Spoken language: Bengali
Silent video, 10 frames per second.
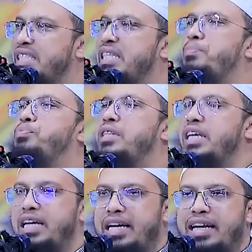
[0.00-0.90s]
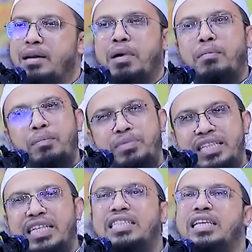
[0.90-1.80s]
তৃপ্তি এটা মা বাপ
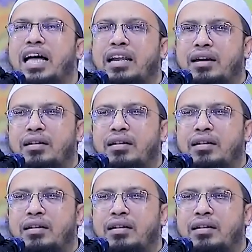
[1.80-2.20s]
দিতে চান